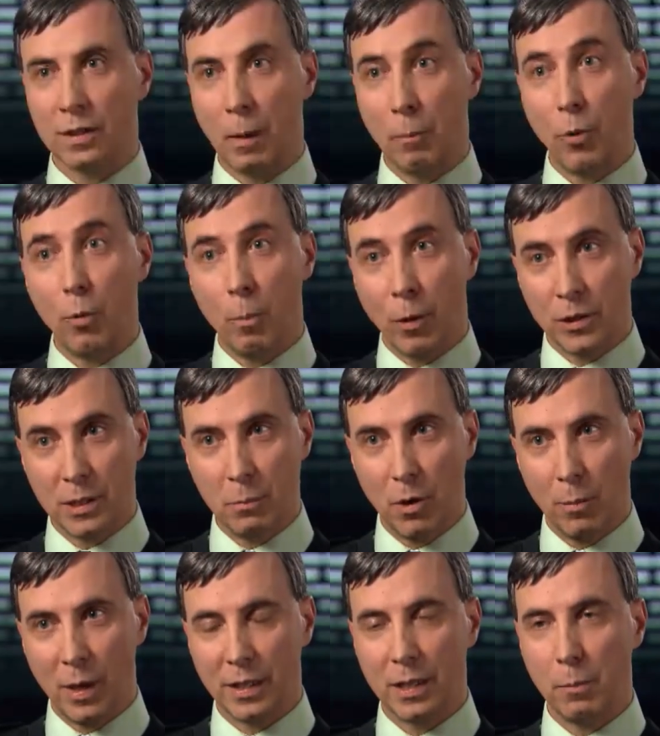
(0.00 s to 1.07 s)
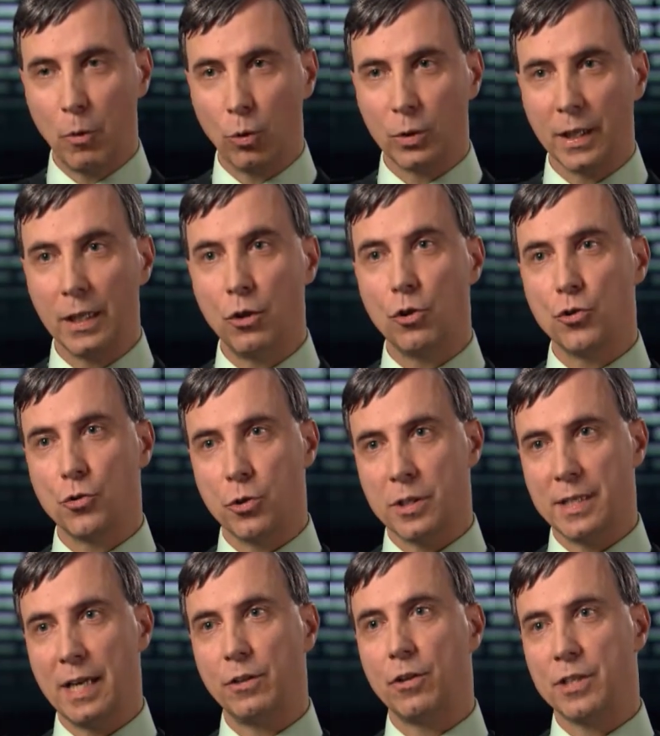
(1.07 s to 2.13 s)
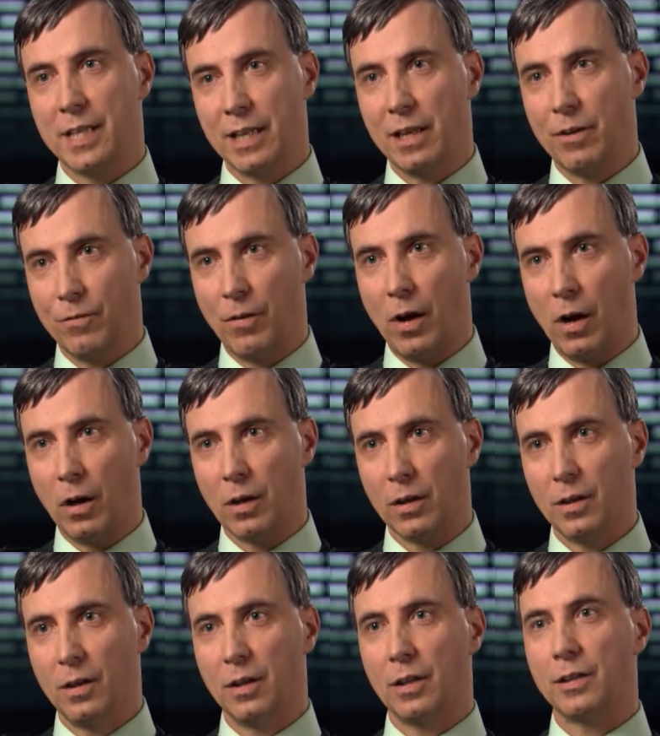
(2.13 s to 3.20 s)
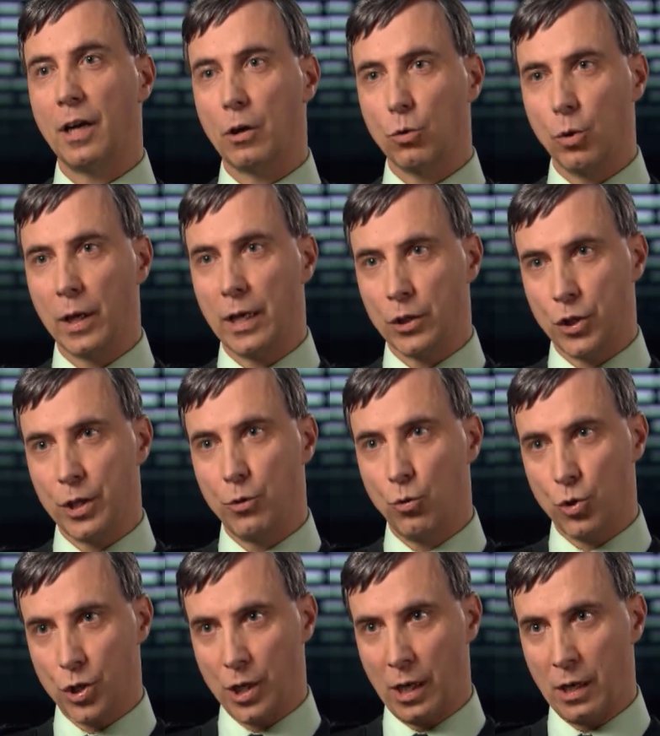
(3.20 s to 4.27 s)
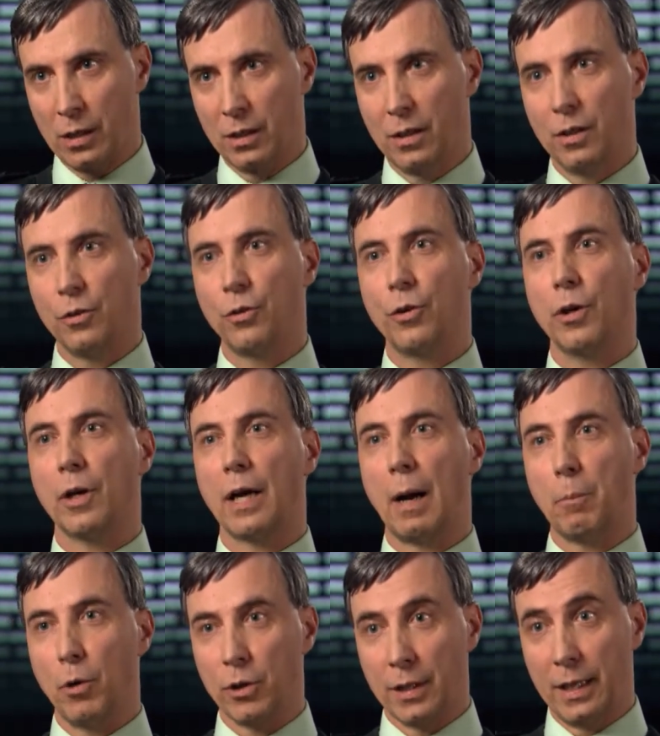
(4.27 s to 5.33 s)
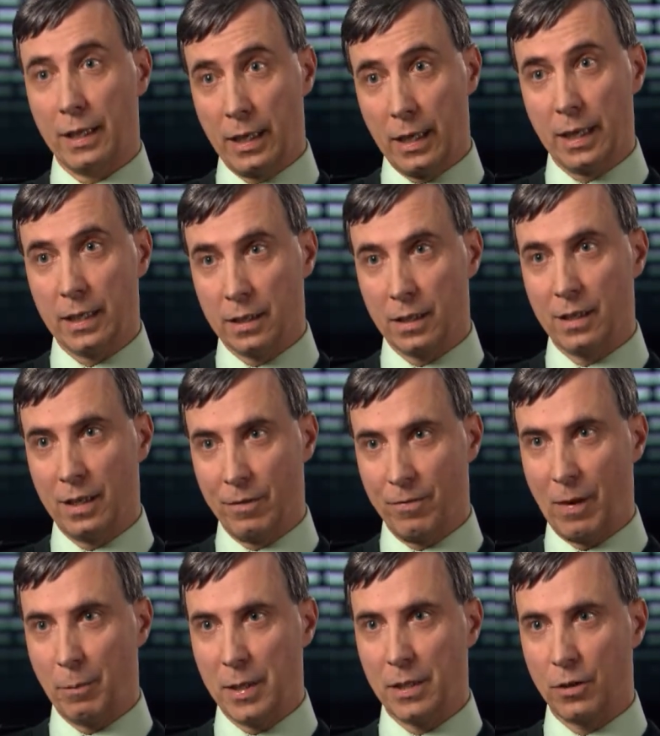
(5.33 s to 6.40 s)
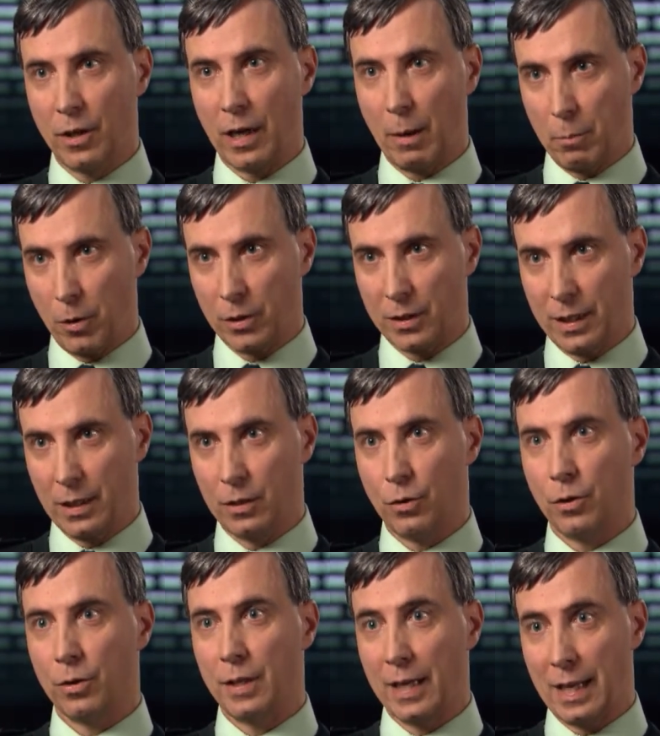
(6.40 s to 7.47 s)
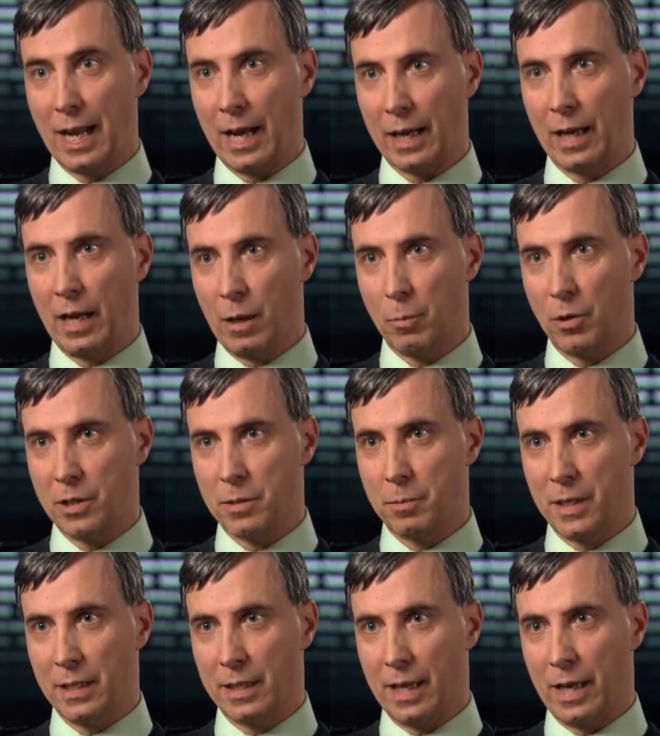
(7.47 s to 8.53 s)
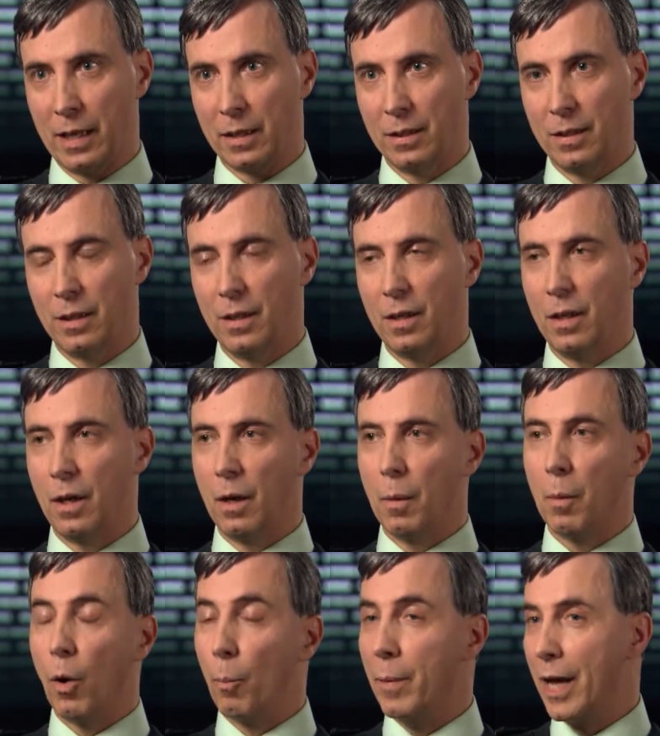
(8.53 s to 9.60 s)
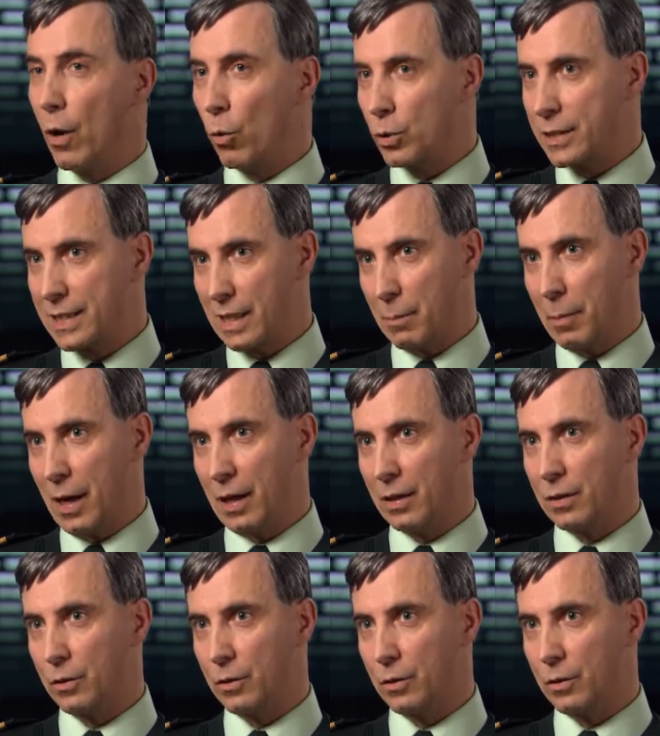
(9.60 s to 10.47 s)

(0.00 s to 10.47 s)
Ça peut possiblement démontrer le succès de cet effort d'encourager nos gens de rapporter et les, les familles de rapporter, de déclarer à la police militaire mais on ne sait pas.